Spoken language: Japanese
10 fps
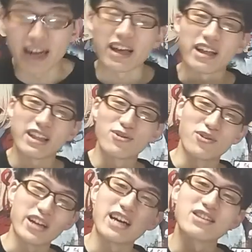られたからね、どん
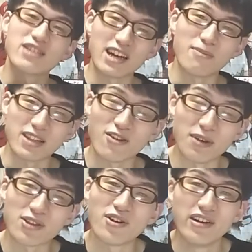どんね、感想なんかまた
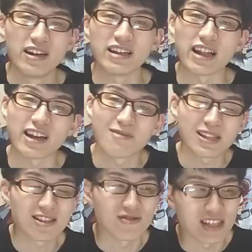コメントいただけま
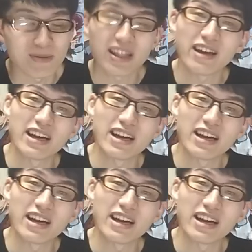すと嬉しいまね、